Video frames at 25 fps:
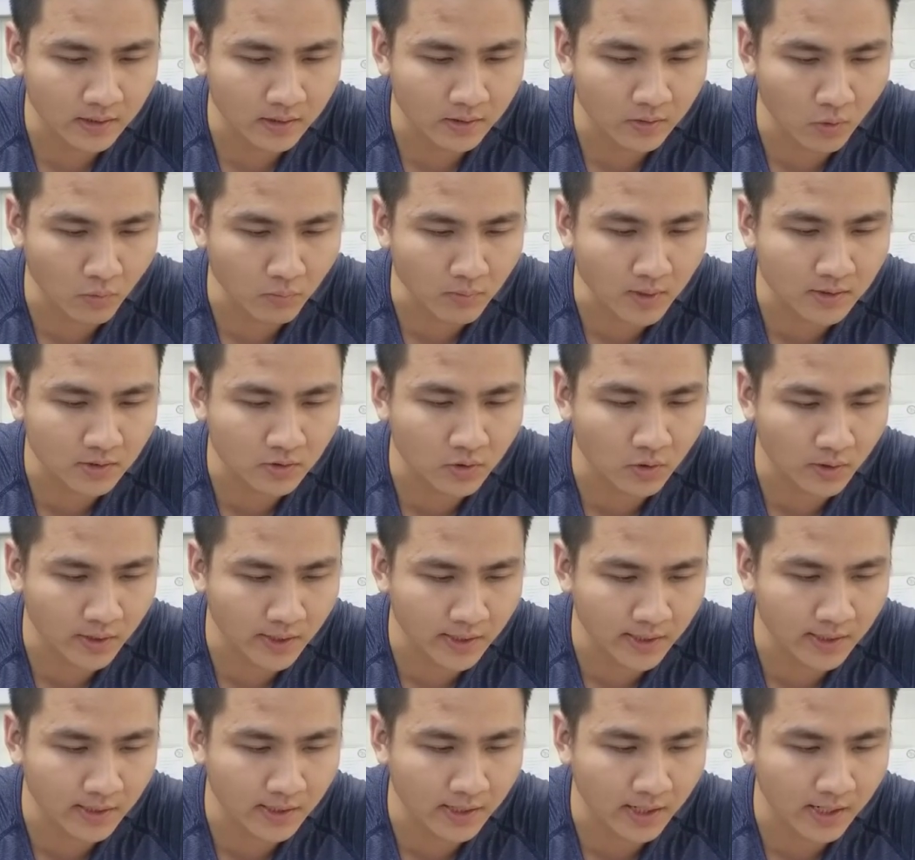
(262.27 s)
cũng là
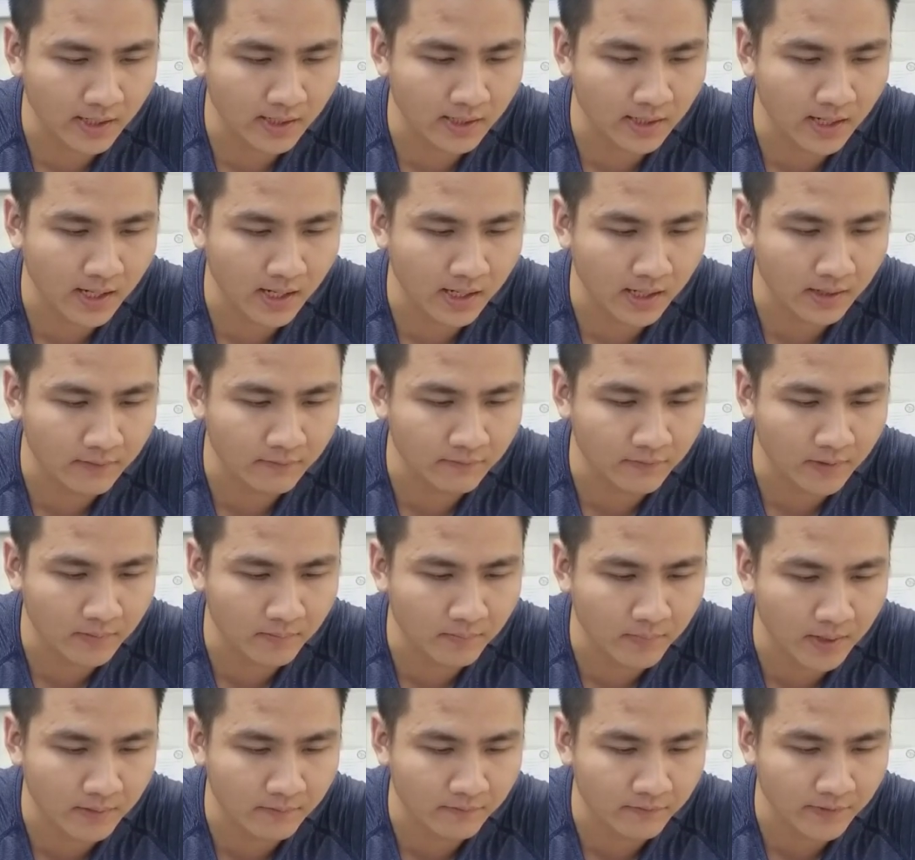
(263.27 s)
Sony hay là cái
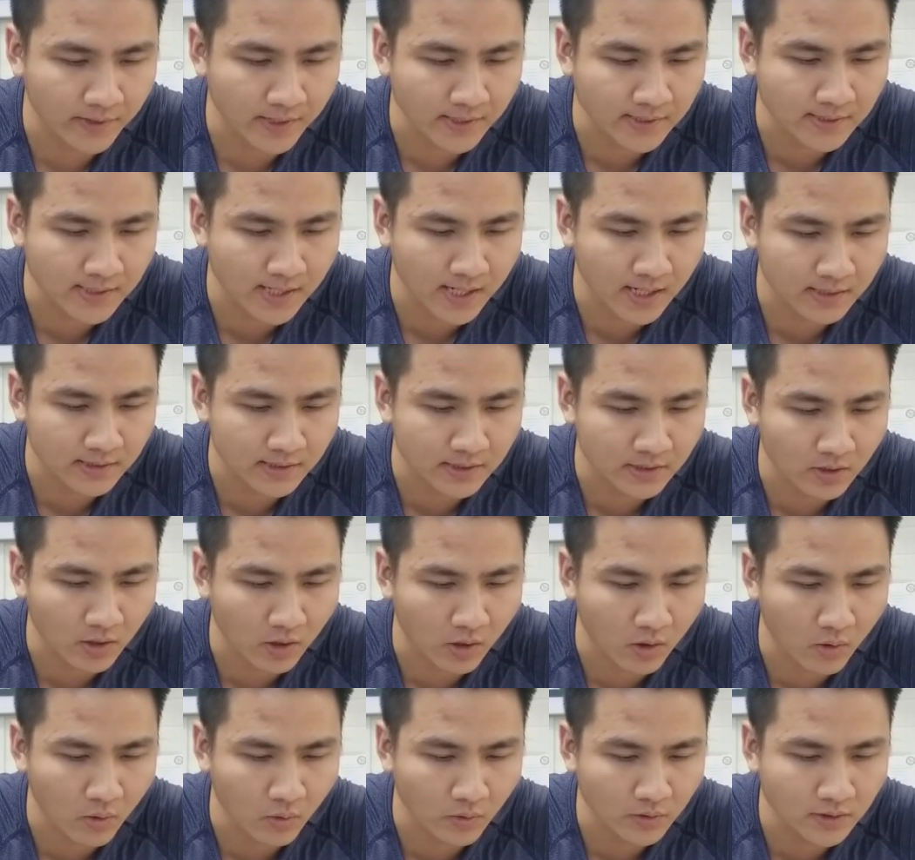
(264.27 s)
phần mềm Fiesta gì
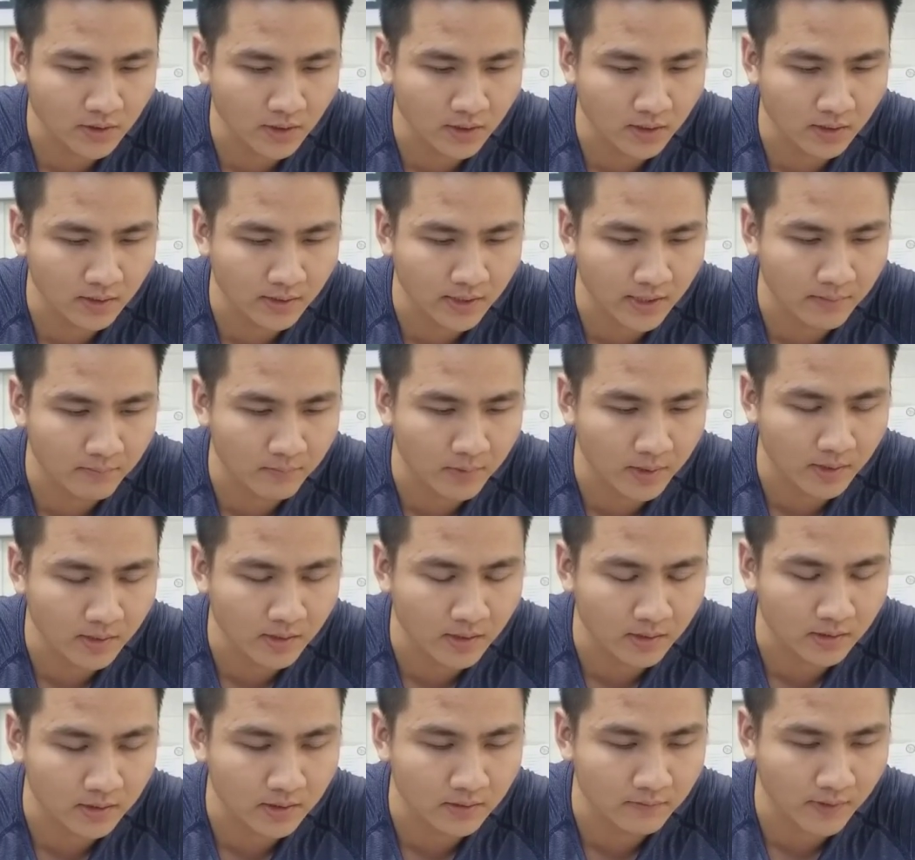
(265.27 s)
đó hỗ trợ nên mới
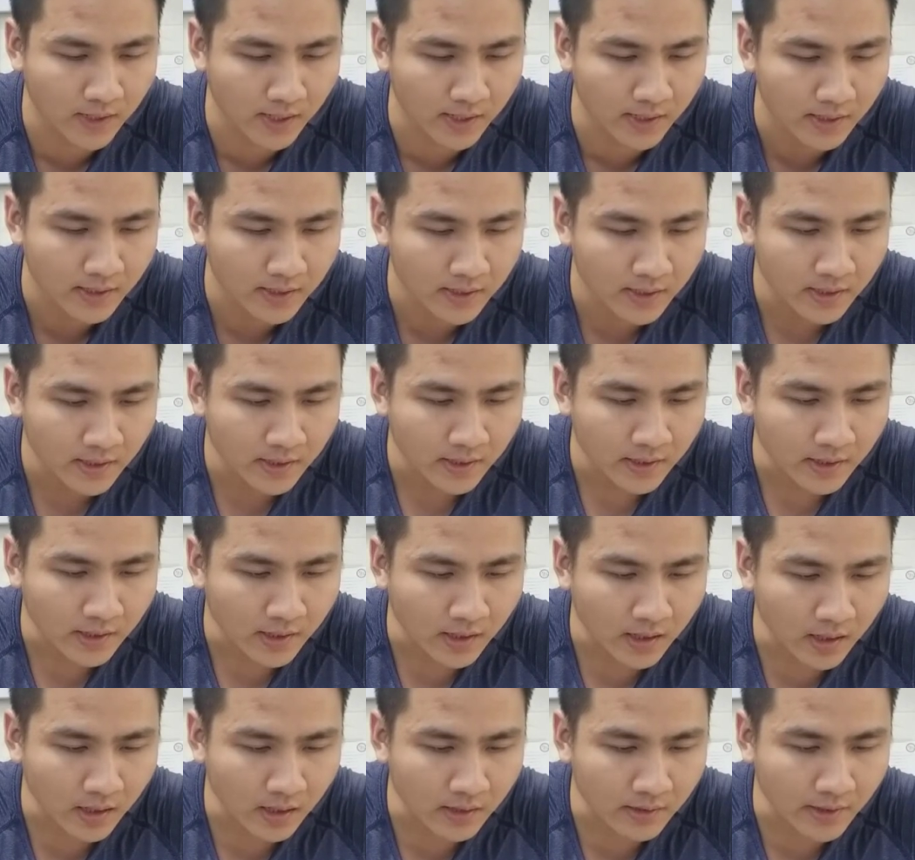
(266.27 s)
được như vậy
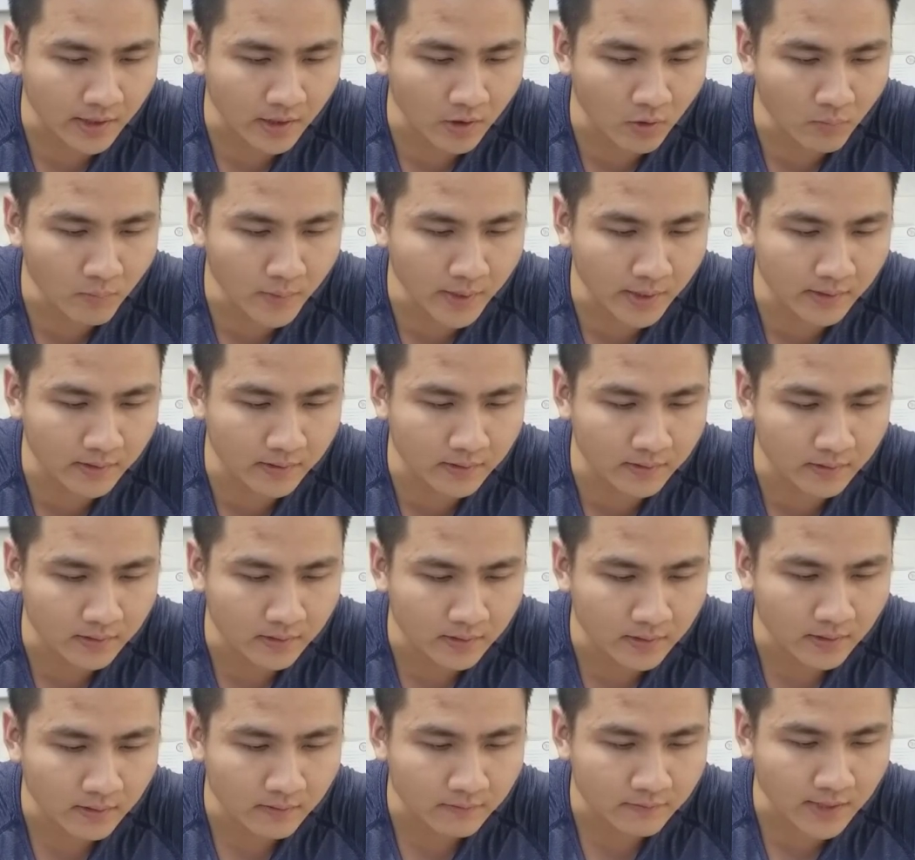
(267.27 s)
à, nếu mình
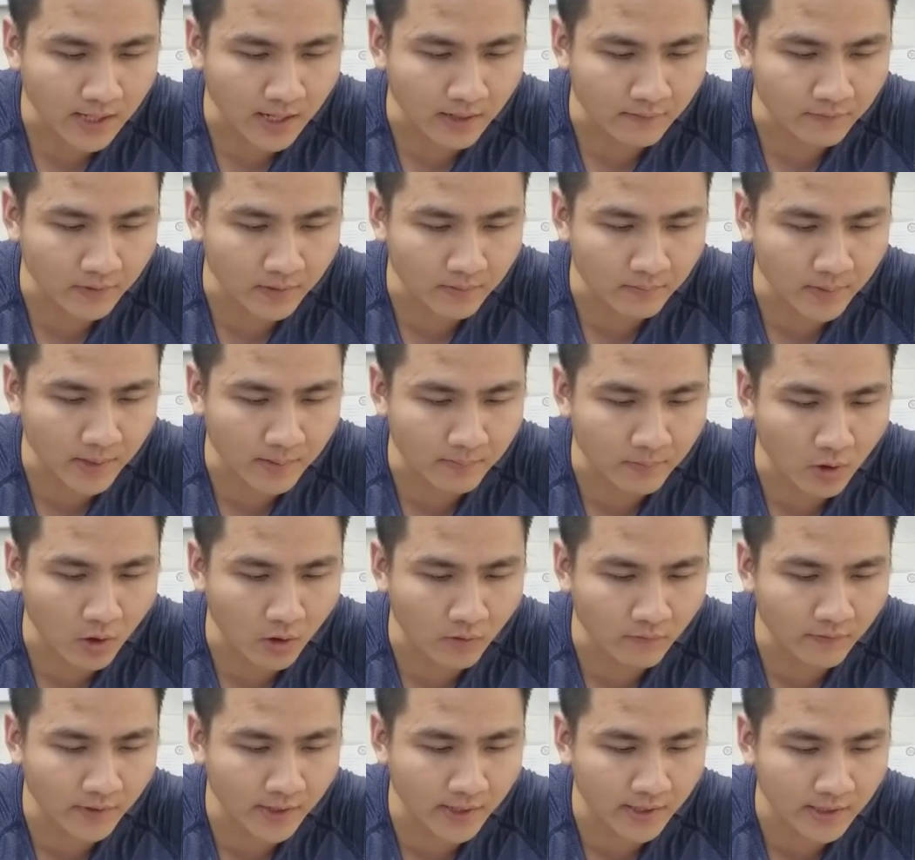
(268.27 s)
tải phần mềm
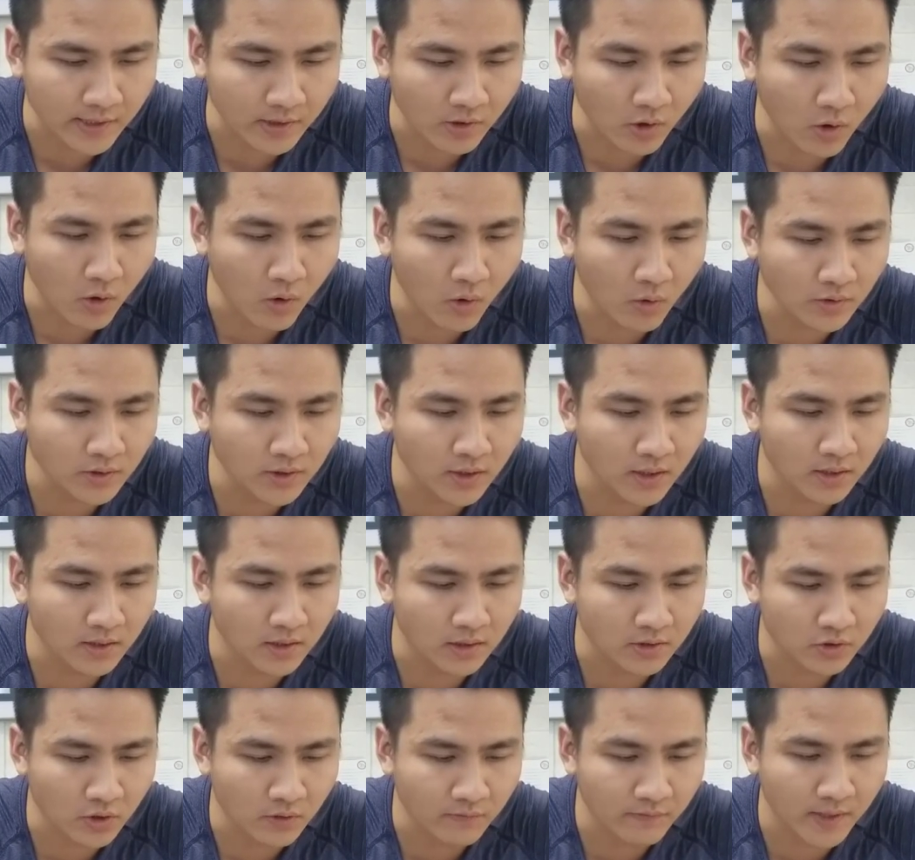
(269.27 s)
đó về thì có hỗ trợ
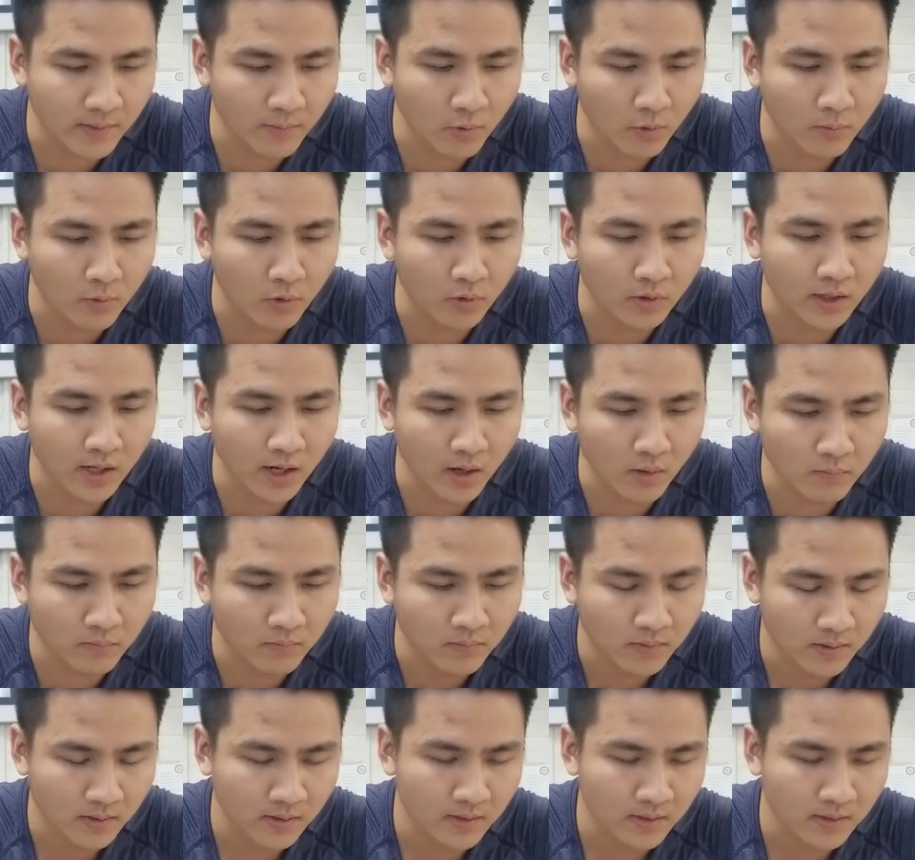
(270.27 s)
được cho V440 không